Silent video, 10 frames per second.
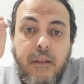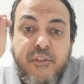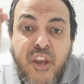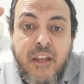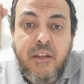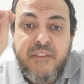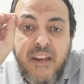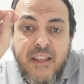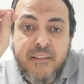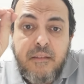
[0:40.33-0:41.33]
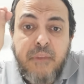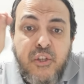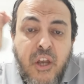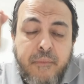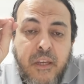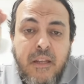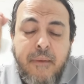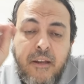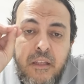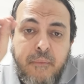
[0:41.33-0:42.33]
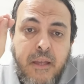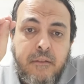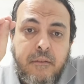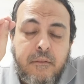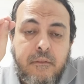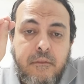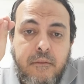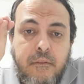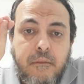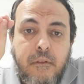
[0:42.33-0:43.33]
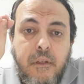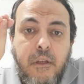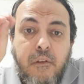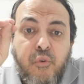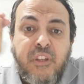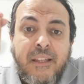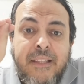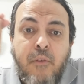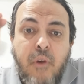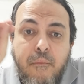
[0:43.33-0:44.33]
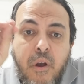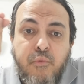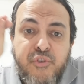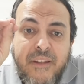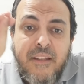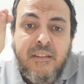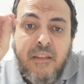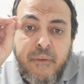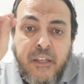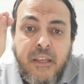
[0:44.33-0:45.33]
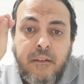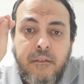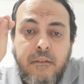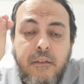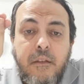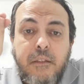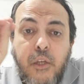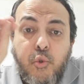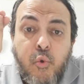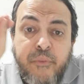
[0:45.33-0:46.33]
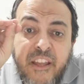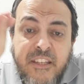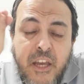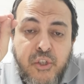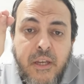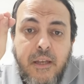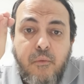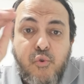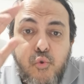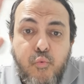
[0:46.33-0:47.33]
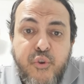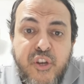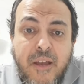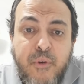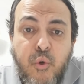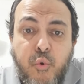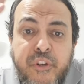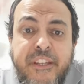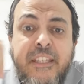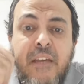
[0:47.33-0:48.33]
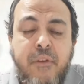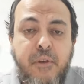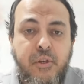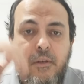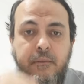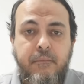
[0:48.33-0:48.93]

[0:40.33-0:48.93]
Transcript: جاء ثلاث من جاء بهن مع الإيمان فتحت له أبواب الجنة الثمانية يدخل من أيها شاء وزوج من الحور العين كفما شاء